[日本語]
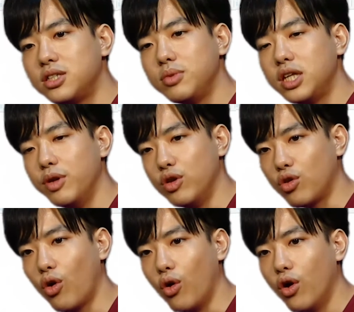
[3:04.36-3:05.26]
値見てみる
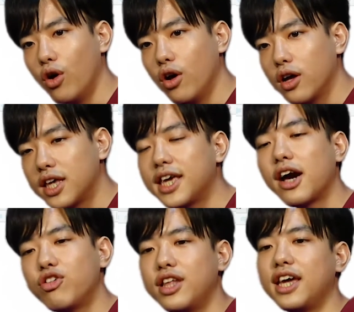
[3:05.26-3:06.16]
と、棄
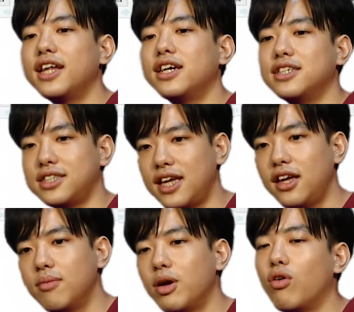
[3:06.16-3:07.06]
却できないんです
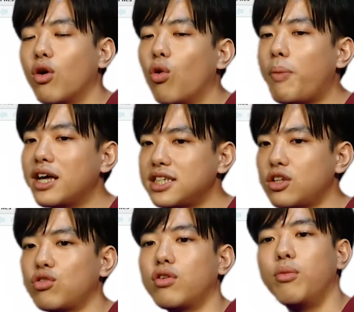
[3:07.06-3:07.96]
ね。まあ、要は ご
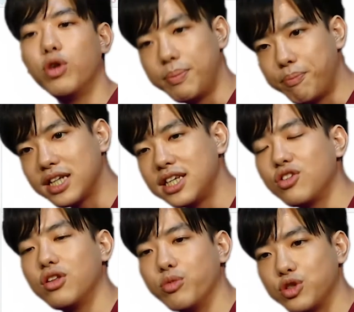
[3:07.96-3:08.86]
パーセント でも いち
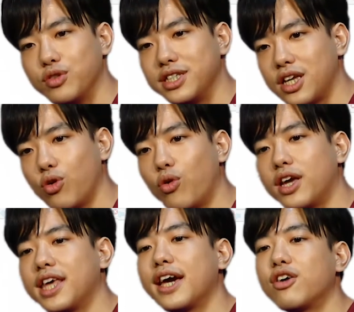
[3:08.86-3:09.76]
パーセント でもそうですけど、これ
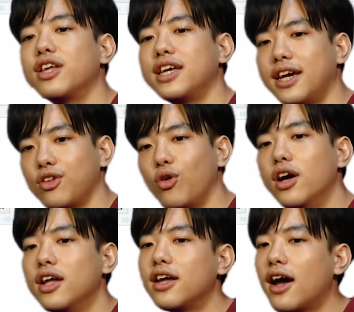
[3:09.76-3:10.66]
棄却できないと。
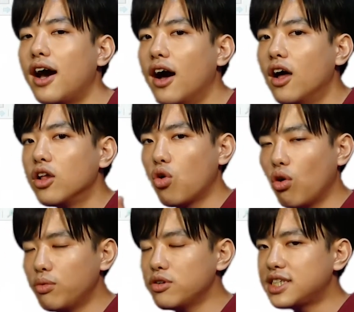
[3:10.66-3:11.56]
だから、
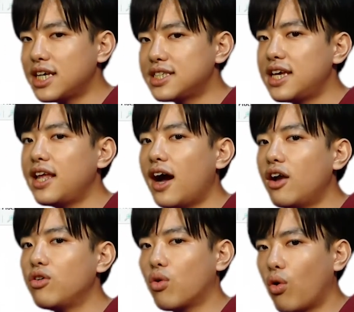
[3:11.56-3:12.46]
当分散性であ
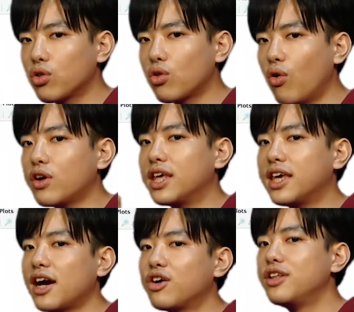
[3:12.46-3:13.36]
ることを
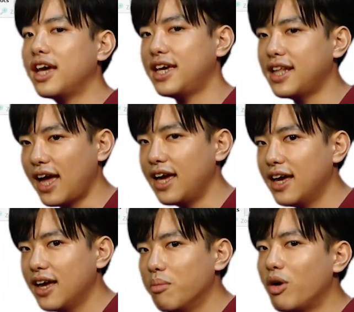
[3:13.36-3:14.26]
棄却できない。
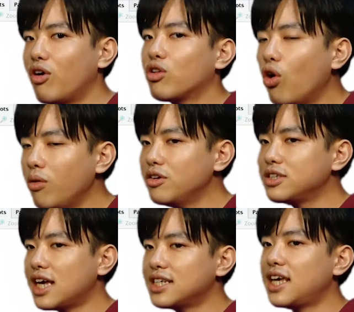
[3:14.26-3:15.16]
まあ、要は当分
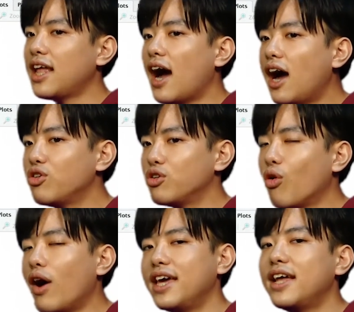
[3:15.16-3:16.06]
散性であると
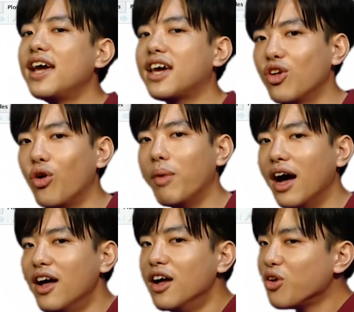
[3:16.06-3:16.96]
は言えないけど、ま
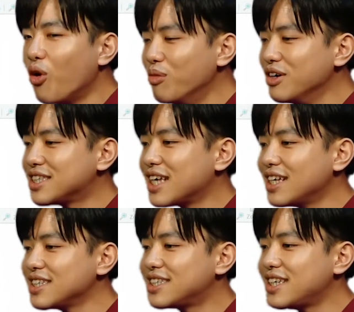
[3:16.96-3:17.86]
あ、当分
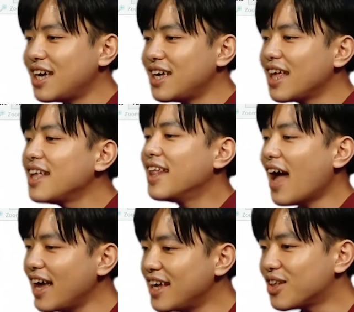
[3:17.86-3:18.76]
散性でな
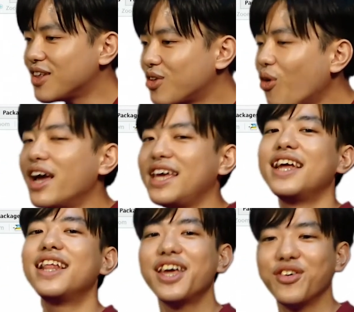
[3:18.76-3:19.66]
いとは言
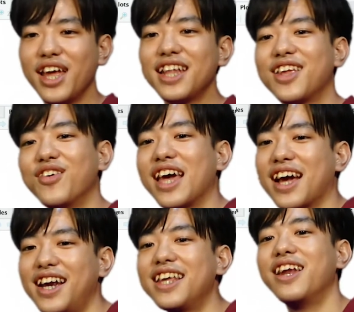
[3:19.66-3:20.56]
えないよねっていう結
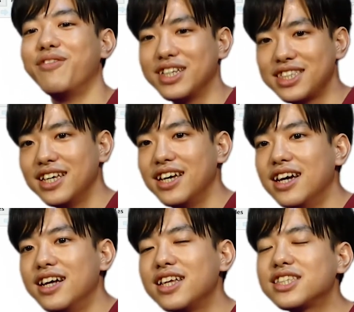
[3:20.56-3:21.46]
果になります。
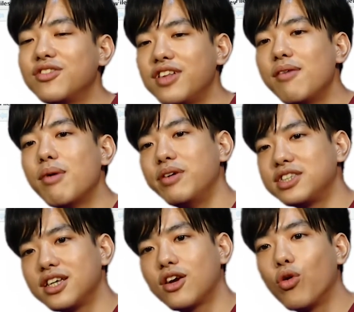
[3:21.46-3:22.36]
ですので、まあ、
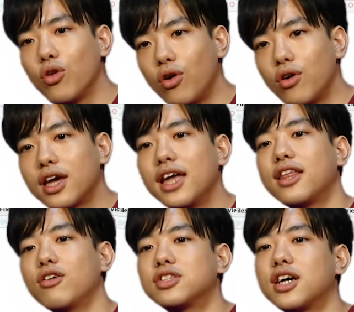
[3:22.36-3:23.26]
別にこの検
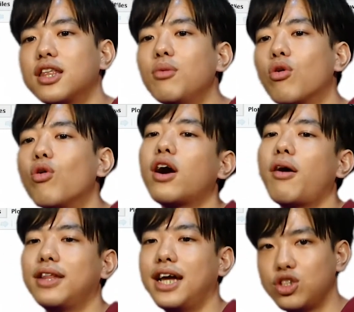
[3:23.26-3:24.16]
定を使っても今回
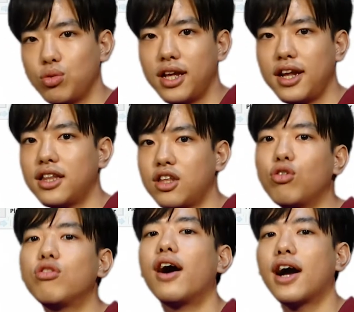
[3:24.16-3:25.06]
は大丈夫だなという
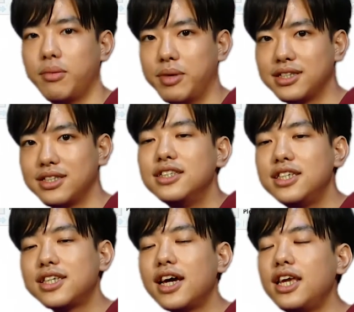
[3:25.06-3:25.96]
ことがわかります。
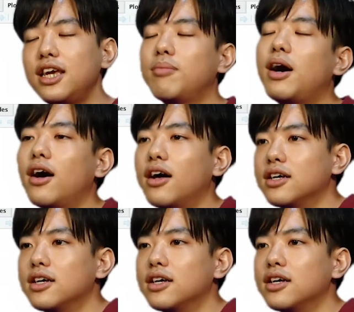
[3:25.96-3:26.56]
実際に、まあ、